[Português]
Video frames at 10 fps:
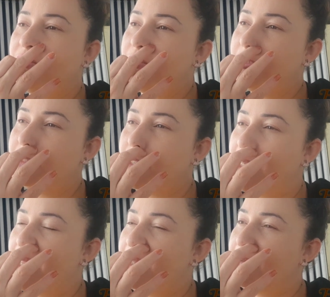O bronze
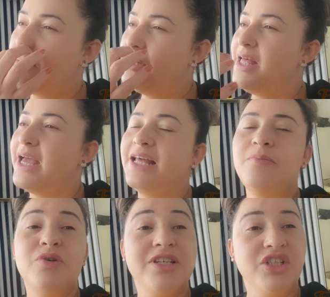gelado é aquele
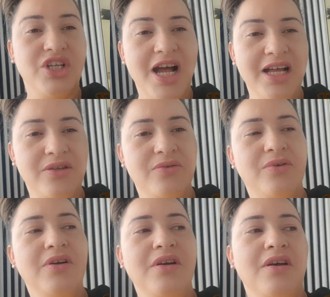bronze jato,
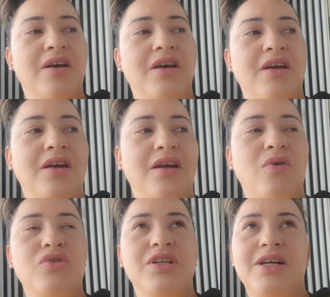é,
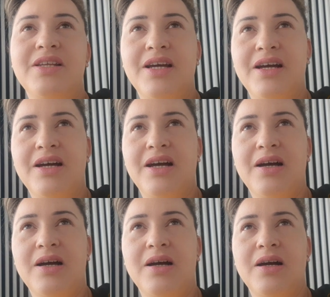onde
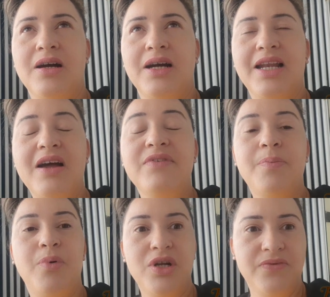a, a grávida
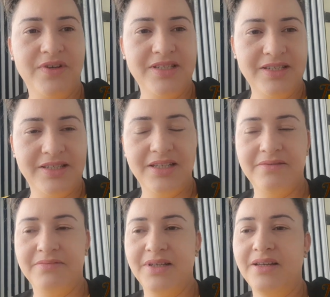pode fazer sim,